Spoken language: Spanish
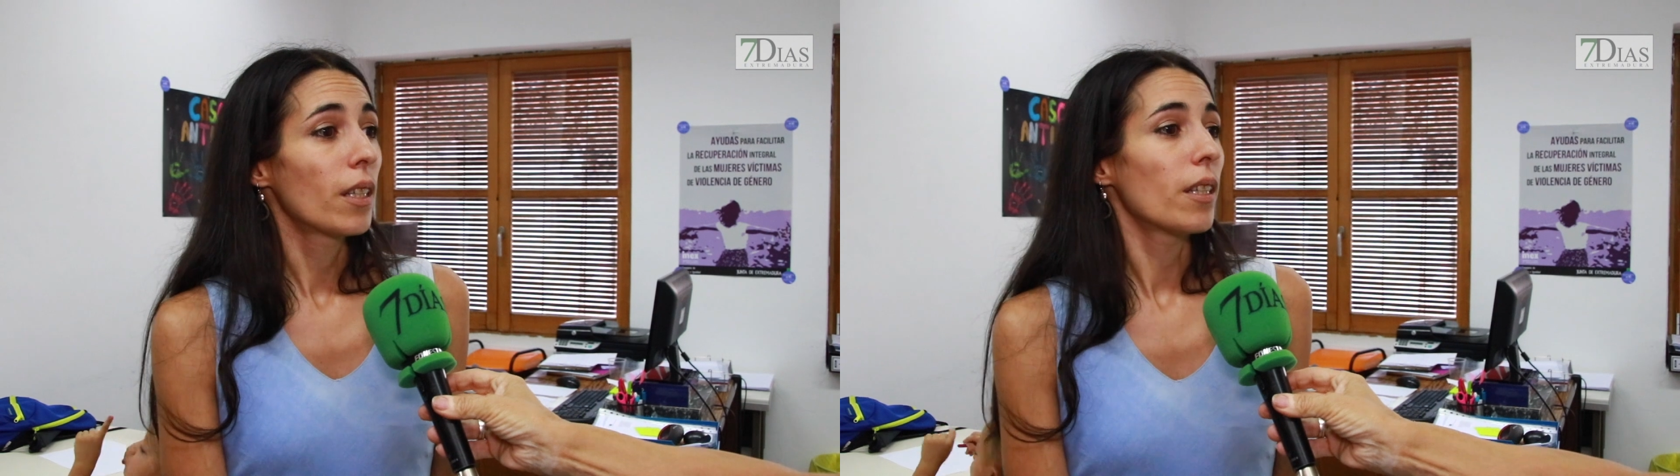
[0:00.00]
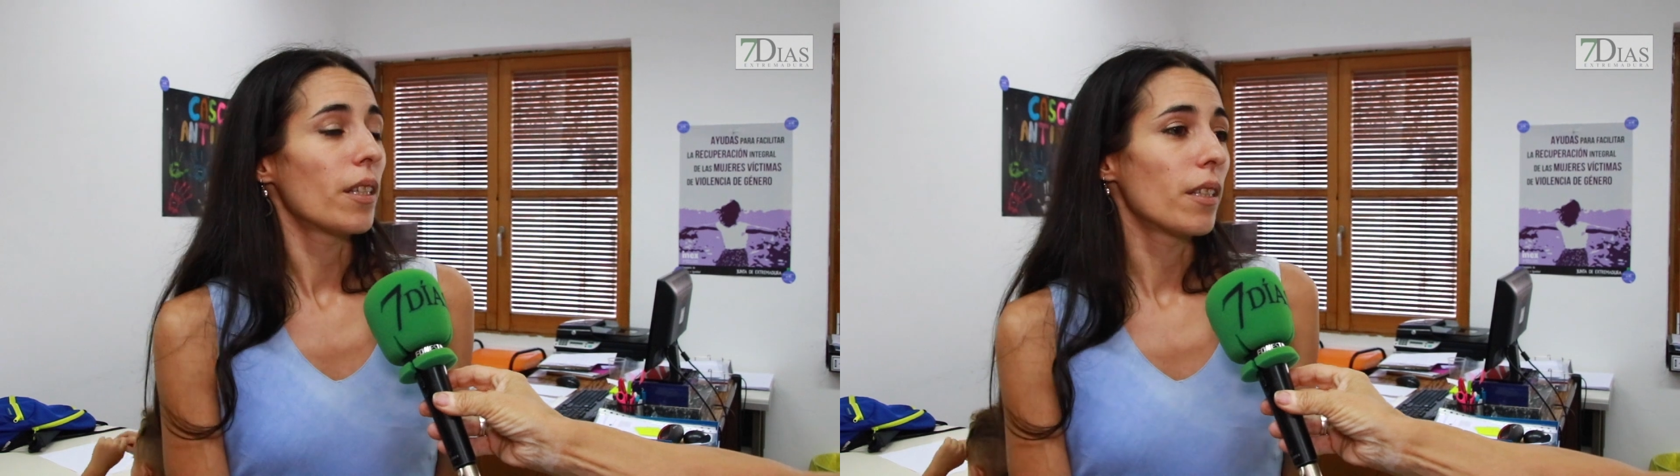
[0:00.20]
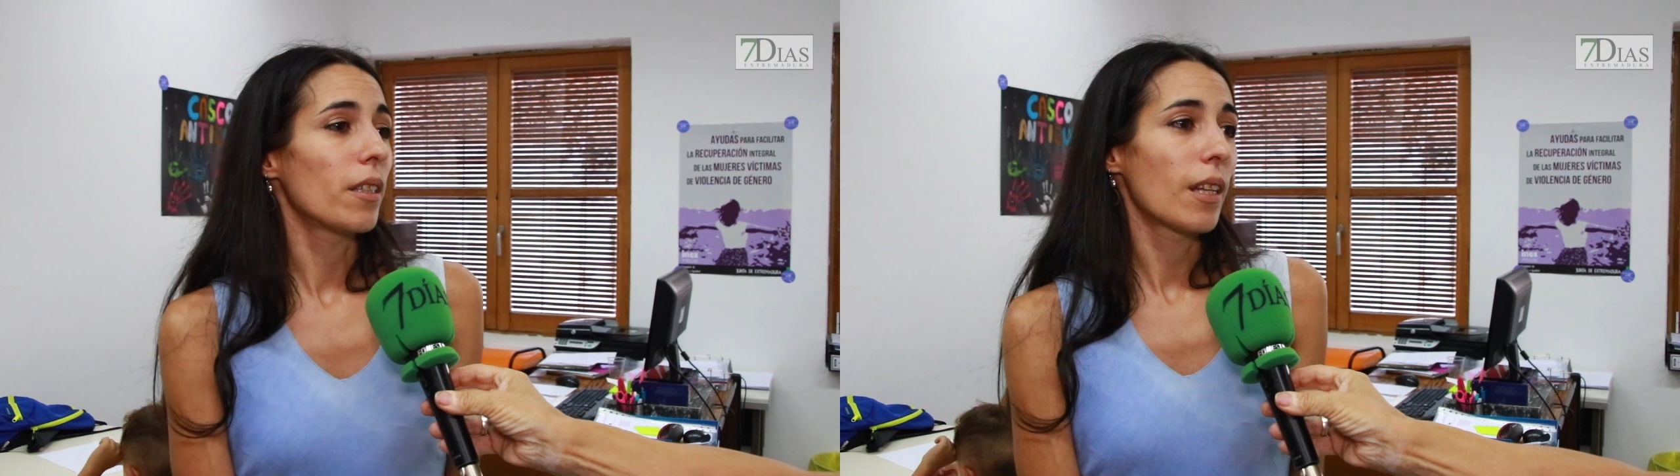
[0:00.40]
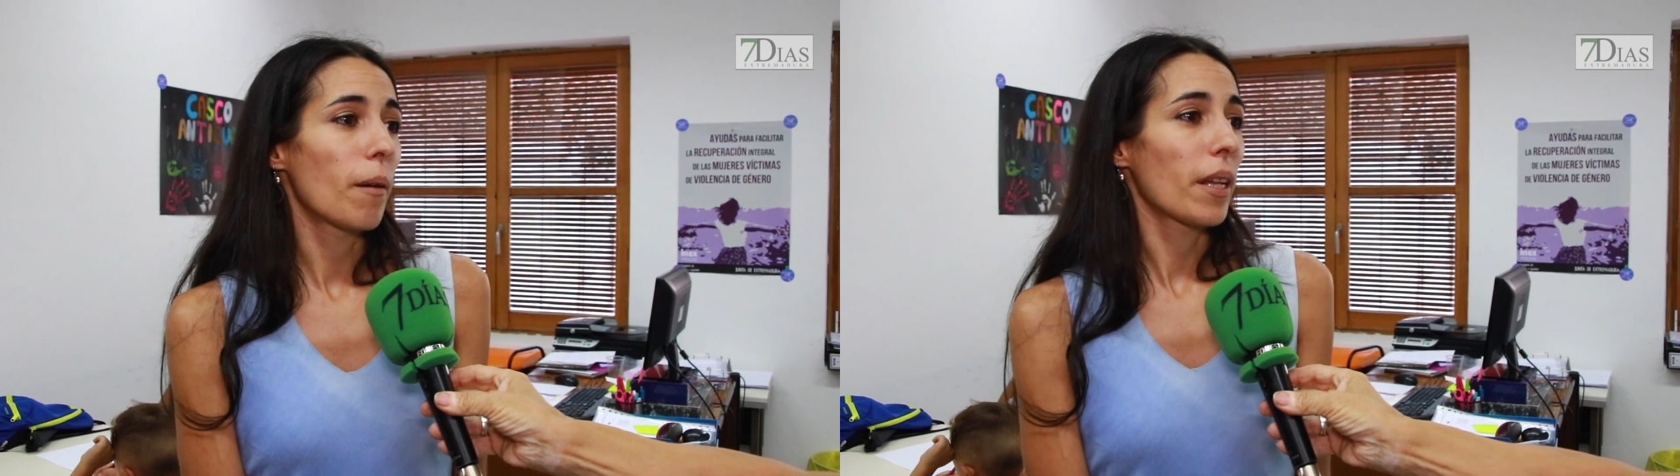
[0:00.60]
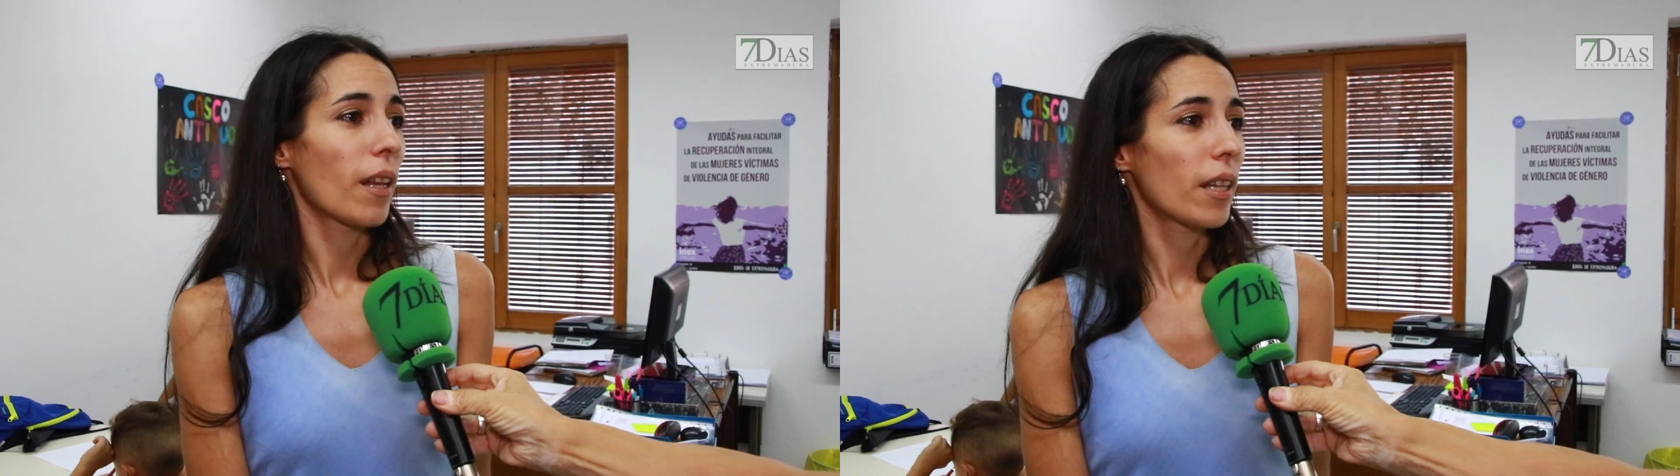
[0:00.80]
Y la
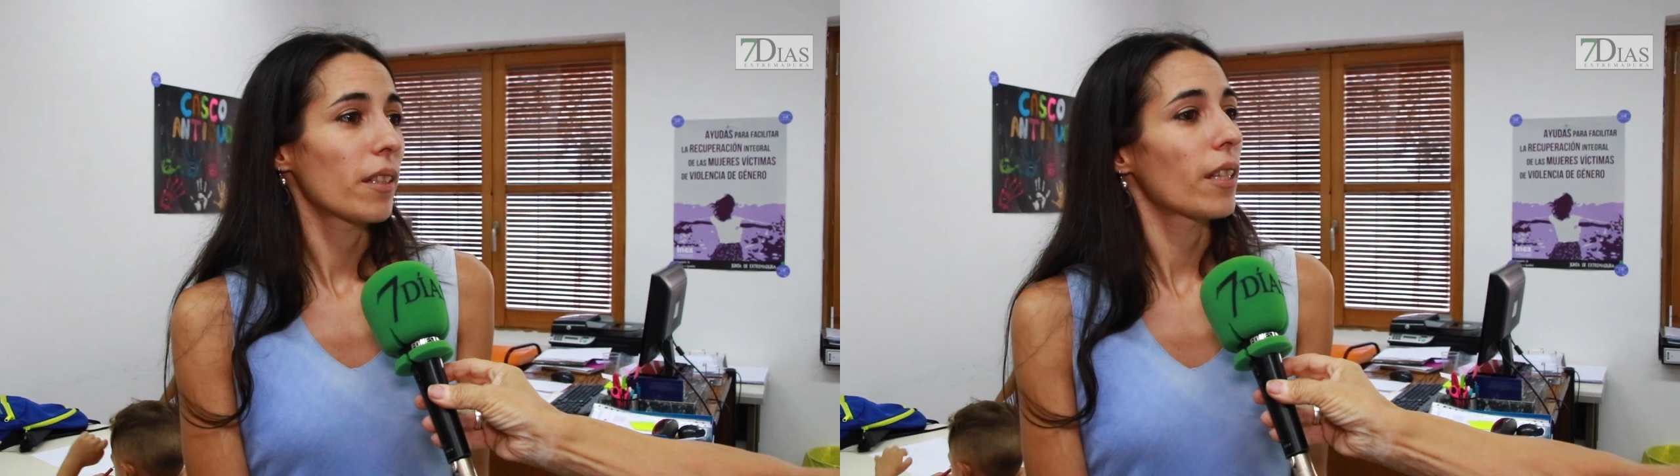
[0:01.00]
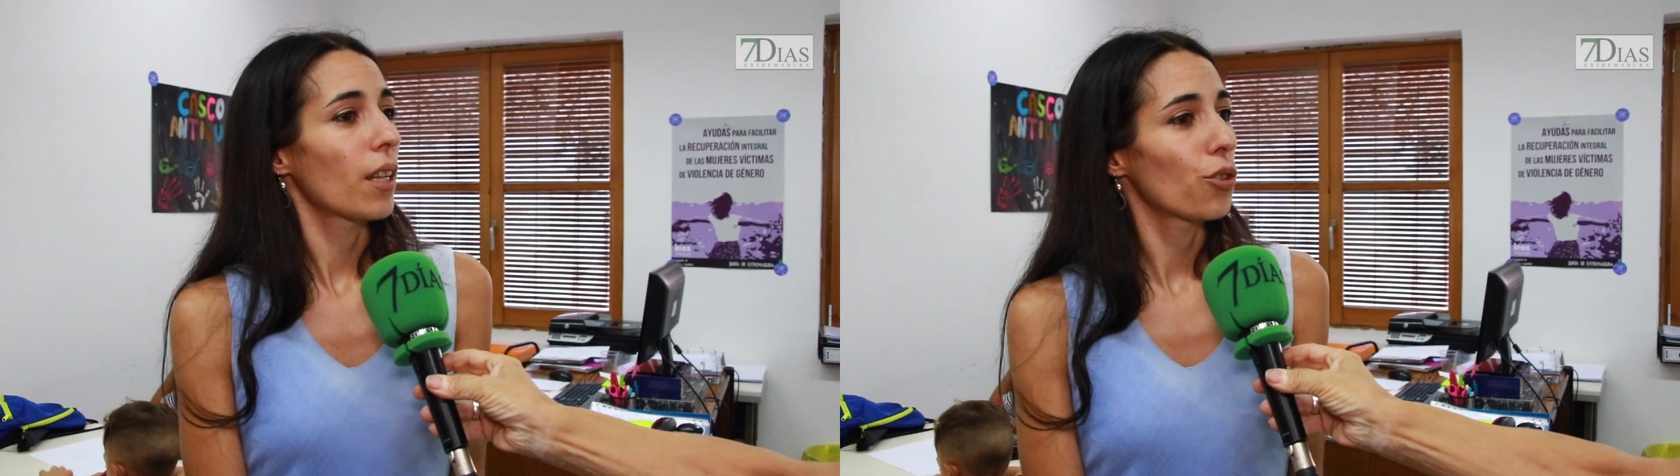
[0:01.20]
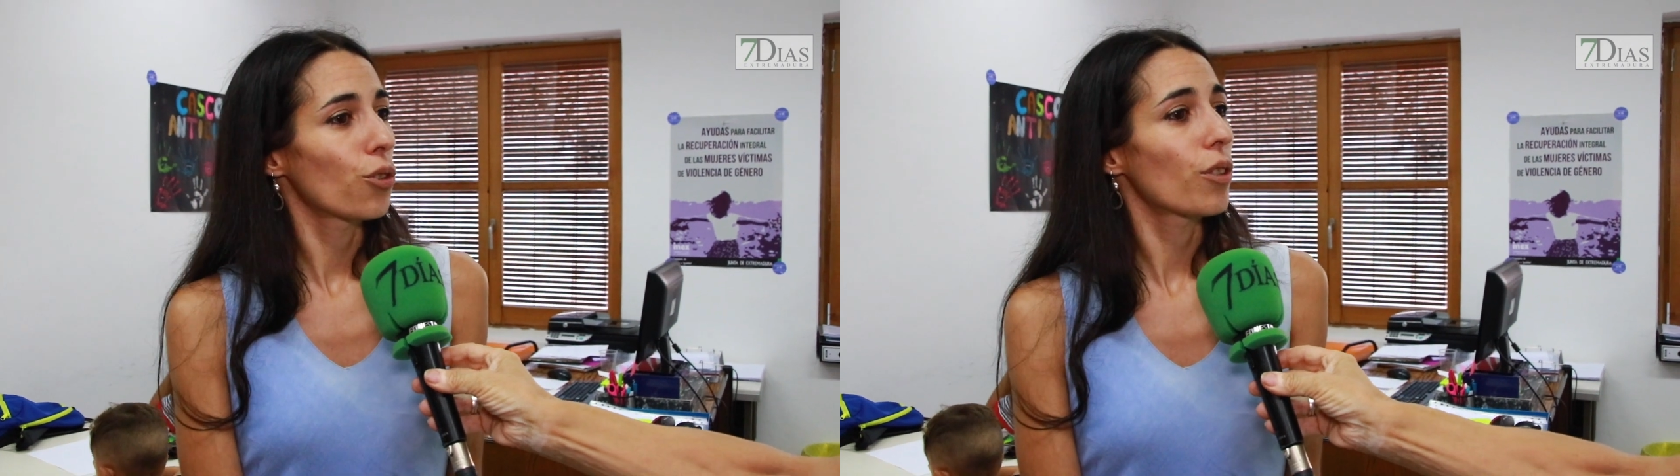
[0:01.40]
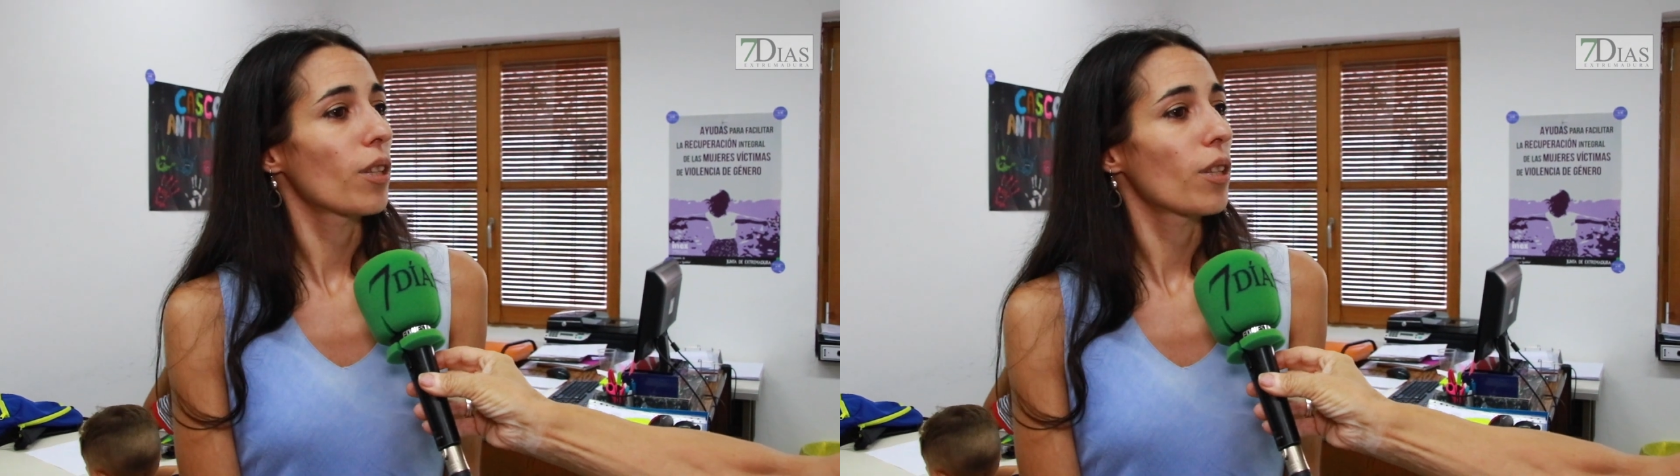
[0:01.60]
verdad es que este año